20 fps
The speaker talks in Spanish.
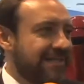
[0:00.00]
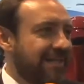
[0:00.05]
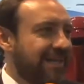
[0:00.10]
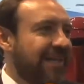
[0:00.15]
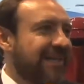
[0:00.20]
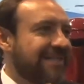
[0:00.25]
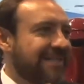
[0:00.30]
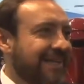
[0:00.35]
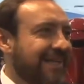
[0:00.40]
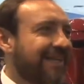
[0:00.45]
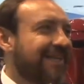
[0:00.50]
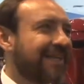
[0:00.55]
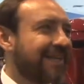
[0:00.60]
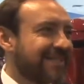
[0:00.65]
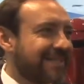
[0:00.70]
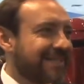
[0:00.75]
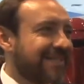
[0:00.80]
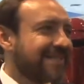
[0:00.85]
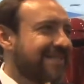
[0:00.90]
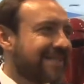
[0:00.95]
cine es
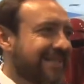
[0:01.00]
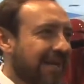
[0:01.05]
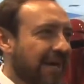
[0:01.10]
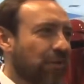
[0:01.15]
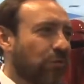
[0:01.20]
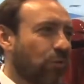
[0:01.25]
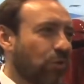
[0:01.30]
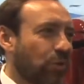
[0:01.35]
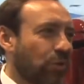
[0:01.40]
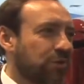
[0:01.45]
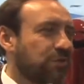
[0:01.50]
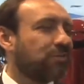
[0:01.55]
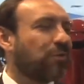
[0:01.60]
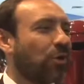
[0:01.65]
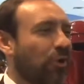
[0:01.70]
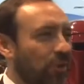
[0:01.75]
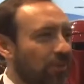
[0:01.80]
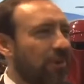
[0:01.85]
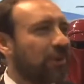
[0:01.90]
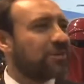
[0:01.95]
antes de Star Wars,
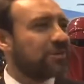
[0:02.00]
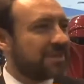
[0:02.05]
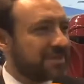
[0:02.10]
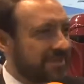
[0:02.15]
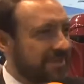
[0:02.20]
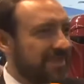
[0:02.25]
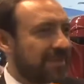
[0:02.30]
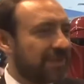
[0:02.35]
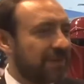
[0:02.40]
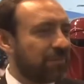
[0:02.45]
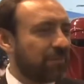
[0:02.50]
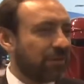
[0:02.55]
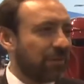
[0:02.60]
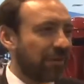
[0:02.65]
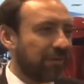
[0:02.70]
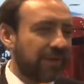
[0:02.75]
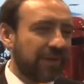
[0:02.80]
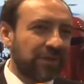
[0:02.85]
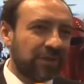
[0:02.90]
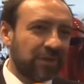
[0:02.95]
por lo menos este tipo
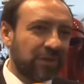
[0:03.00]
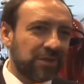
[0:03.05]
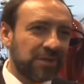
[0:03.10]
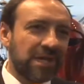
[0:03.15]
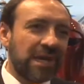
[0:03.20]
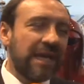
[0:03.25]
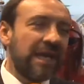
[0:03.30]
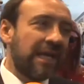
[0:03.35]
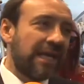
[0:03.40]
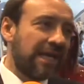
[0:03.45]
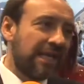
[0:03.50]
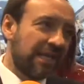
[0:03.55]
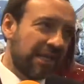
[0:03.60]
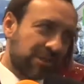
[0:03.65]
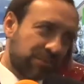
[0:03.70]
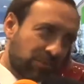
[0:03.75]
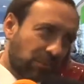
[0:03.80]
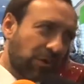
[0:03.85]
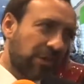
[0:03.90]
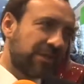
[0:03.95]
de eventos y
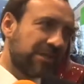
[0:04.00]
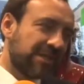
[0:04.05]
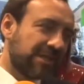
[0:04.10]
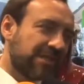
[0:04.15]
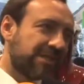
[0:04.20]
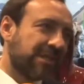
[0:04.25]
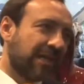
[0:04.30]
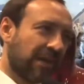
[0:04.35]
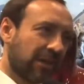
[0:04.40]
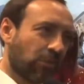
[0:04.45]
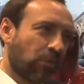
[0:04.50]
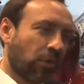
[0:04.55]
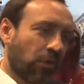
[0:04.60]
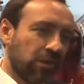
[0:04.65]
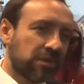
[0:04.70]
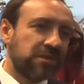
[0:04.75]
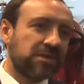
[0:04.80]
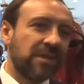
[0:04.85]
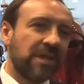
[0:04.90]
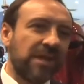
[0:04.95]
después de Star
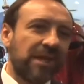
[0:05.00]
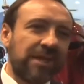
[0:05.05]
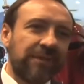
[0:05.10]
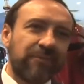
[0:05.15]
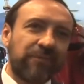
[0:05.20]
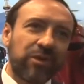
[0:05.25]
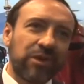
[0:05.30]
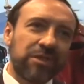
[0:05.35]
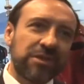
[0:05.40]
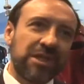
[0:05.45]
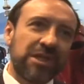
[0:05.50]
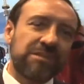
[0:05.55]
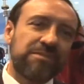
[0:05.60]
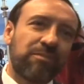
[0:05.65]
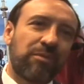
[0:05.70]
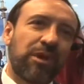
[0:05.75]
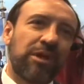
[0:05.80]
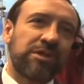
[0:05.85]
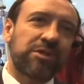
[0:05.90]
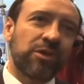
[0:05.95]
Wars. Entonces,
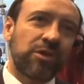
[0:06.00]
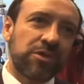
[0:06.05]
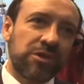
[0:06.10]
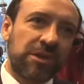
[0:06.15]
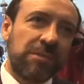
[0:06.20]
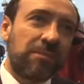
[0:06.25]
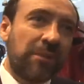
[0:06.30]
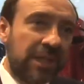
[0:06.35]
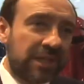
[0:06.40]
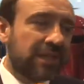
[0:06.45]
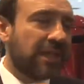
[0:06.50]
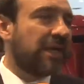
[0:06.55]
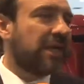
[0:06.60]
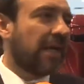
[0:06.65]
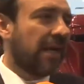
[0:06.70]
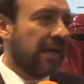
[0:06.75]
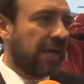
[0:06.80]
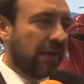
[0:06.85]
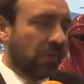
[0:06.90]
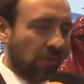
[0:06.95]
pues nos invitan
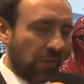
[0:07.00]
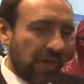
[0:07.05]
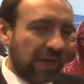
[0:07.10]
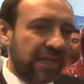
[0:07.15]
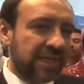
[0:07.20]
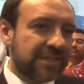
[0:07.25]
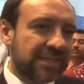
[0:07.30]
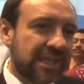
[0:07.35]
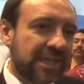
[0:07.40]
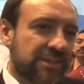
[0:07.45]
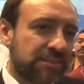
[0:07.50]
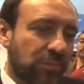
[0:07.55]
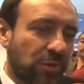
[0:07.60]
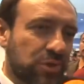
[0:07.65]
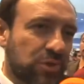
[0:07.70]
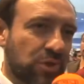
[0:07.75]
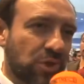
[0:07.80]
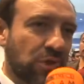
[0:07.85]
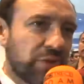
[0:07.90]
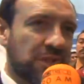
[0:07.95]
a inaugurar esta
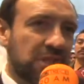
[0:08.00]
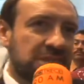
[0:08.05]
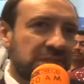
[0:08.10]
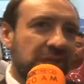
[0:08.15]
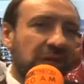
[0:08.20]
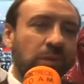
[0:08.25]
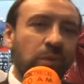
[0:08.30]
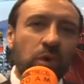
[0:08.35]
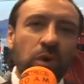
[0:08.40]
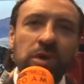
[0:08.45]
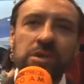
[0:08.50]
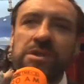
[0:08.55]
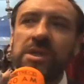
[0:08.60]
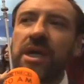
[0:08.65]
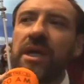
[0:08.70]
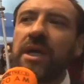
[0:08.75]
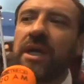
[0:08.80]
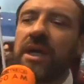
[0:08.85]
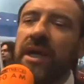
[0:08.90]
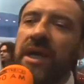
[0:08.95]
exposición de Star Wars,
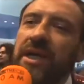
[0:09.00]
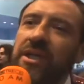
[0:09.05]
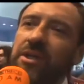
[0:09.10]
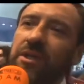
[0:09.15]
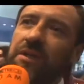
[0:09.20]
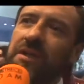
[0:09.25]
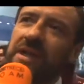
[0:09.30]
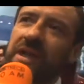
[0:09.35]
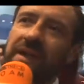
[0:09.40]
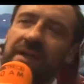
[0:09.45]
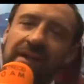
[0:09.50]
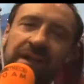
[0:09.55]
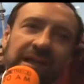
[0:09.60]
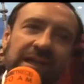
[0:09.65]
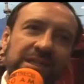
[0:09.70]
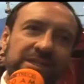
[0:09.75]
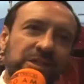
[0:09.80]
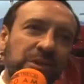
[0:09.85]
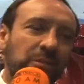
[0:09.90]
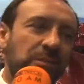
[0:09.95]
en donde la
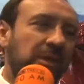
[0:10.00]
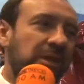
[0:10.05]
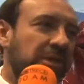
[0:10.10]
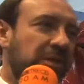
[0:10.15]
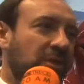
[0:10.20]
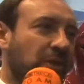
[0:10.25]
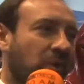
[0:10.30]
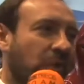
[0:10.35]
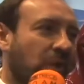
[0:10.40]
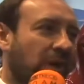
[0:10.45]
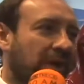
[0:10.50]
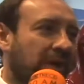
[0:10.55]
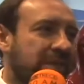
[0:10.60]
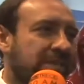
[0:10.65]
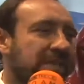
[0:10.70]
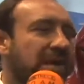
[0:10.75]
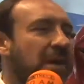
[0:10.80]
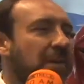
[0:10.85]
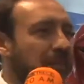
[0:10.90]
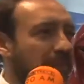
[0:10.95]
delegación Benito
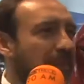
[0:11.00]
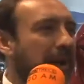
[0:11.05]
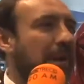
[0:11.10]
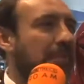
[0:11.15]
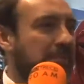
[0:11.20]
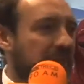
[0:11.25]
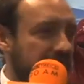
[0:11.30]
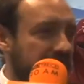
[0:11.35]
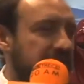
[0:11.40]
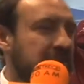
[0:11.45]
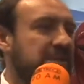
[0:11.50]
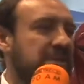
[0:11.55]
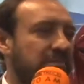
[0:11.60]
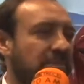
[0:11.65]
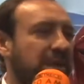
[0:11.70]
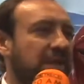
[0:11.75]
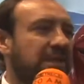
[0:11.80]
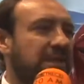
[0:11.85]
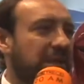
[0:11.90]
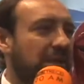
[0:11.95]
Juárez va a
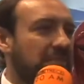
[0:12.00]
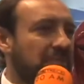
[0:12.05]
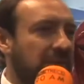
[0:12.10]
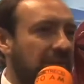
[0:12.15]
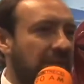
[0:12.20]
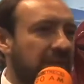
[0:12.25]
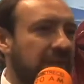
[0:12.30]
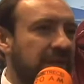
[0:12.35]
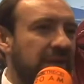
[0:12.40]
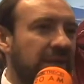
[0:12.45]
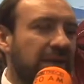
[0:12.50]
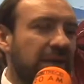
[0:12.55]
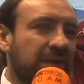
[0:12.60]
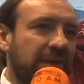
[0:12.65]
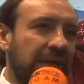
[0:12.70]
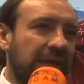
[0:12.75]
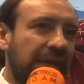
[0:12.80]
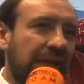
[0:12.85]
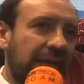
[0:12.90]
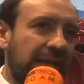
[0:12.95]
participar también
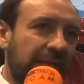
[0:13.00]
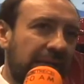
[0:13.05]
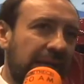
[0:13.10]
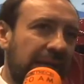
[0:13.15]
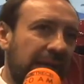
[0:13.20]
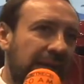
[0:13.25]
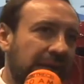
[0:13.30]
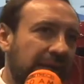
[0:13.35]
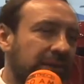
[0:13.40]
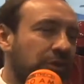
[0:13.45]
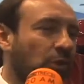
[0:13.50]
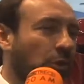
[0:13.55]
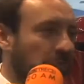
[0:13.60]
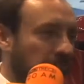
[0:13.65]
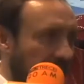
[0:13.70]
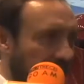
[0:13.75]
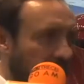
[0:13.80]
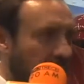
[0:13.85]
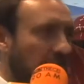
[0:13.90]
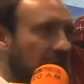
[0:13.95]
el eh,
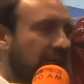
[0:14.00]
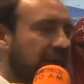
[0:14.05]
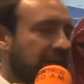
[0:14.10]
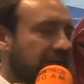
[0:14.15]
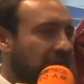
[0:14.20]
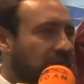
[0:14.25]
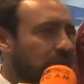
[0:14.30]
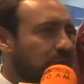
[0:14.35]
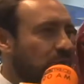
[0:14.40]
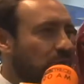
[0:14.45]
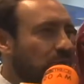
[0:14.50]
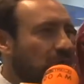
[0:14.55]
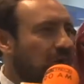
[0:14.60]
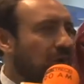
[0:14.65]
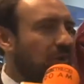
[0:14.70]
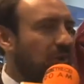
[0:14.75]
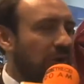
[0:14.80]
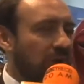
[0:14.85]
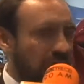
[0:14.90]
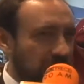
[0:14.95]
domingo en la clausura
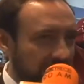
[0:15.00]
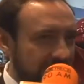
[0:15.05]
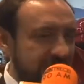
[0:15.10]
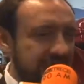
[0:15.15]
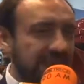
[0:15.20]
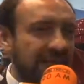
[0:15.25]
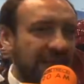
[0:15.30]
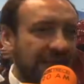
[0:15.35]
con la orquesta